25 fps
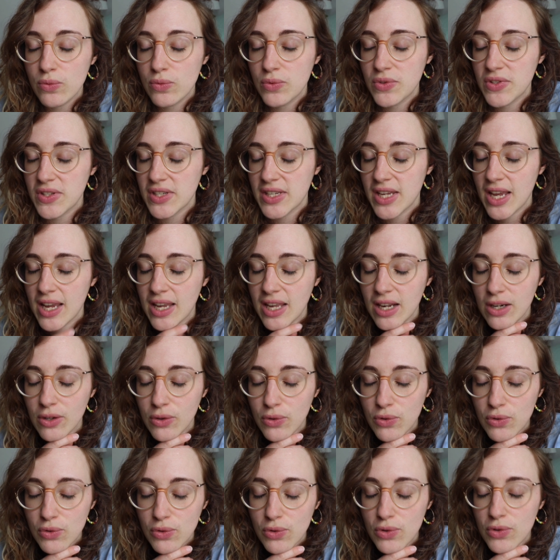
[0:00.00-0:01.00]
ou s'il y a
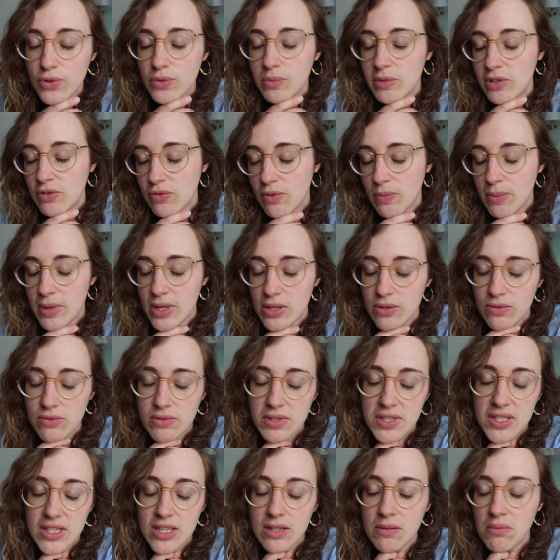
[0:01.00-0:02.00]
quelque chose mais je vois pas de
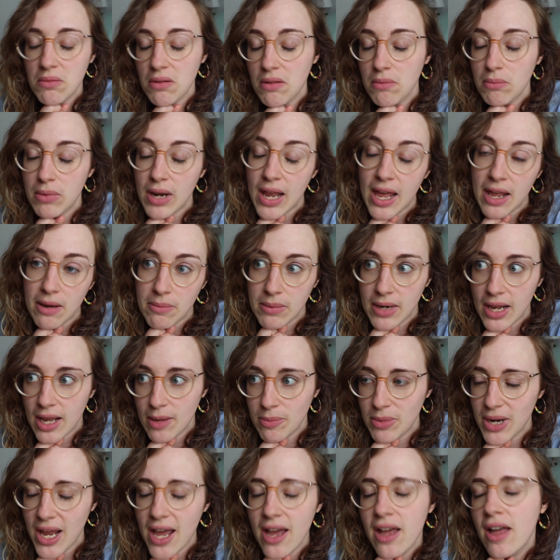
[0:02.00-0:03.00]
nuisible
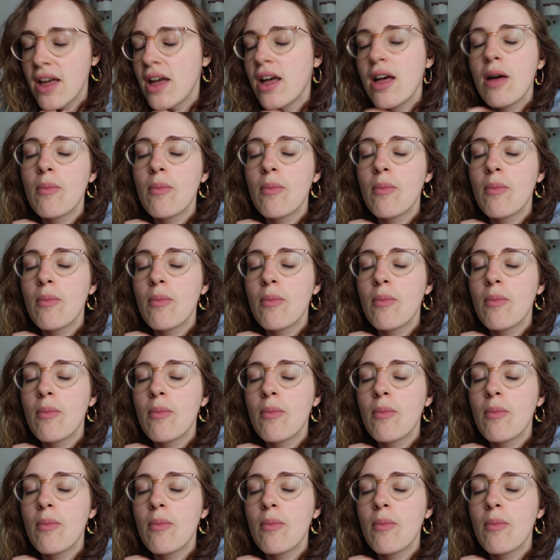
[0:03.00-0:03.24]
blablabla », bla bla